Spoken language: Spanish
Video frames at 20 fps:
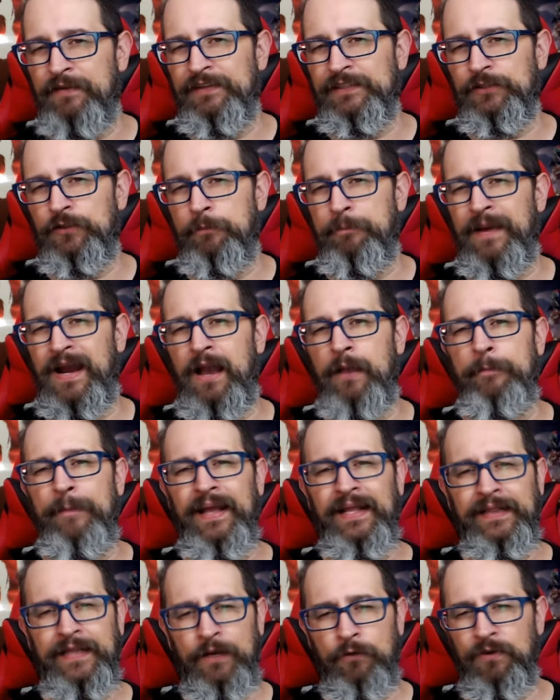previsto para el
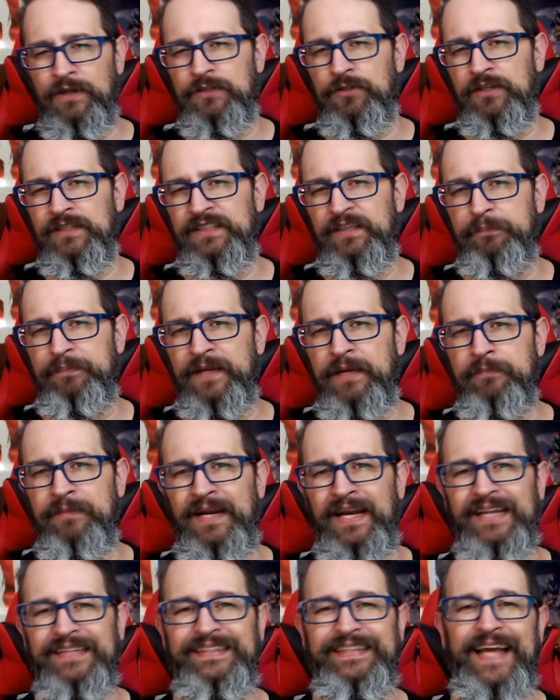24 de
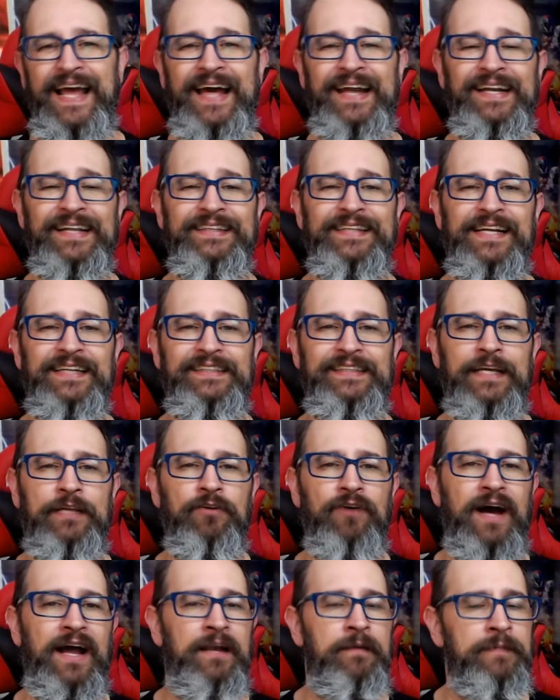septiembre, se ha
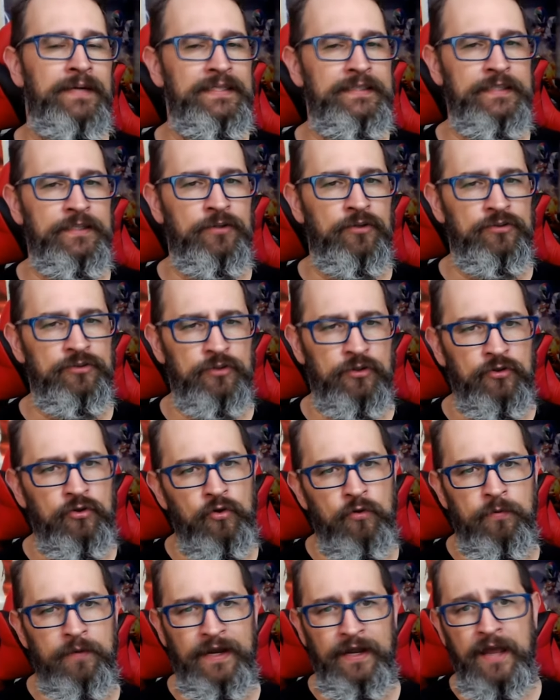retrasado al 22 de
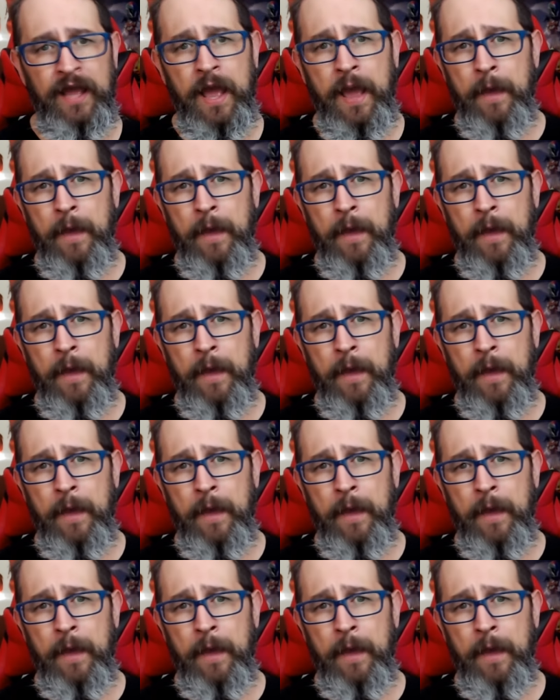octubre,